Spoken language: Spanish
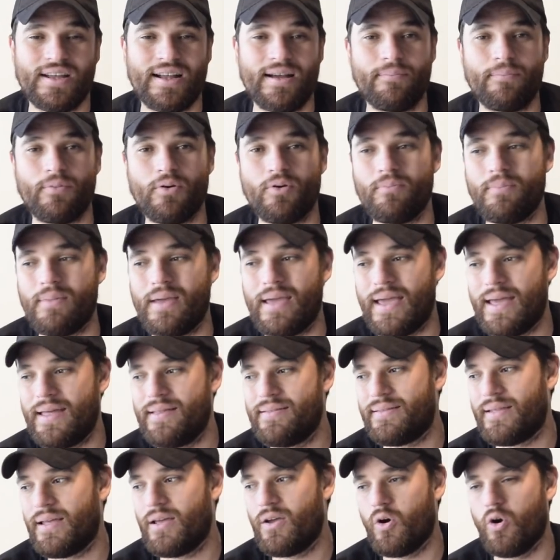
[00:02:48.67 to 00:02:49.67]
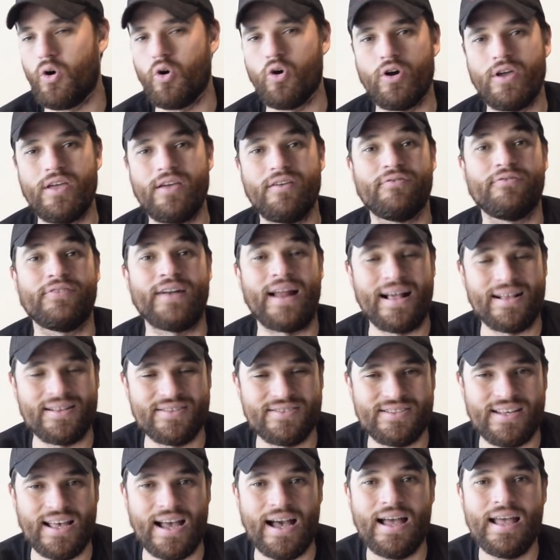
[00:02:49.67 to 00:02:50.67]
campeón vigente, hoy
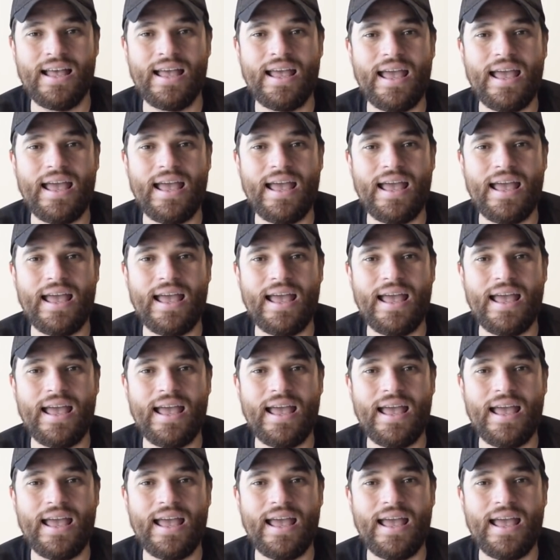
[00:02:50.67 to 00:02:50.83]
Francia.